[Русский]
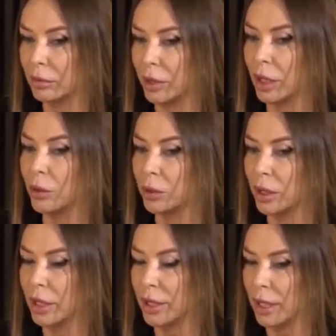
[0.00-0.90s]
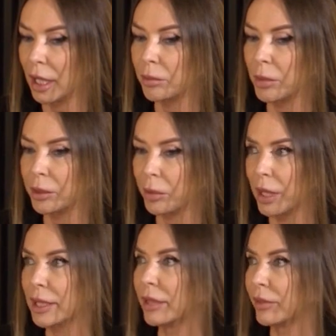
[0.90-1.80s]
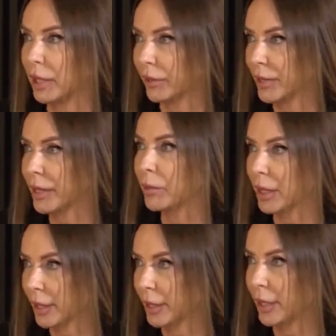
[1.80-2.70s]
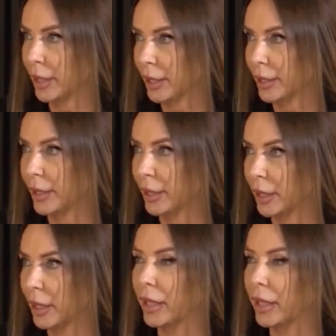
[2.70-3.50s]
три года назад мы отпраздновали 18-летие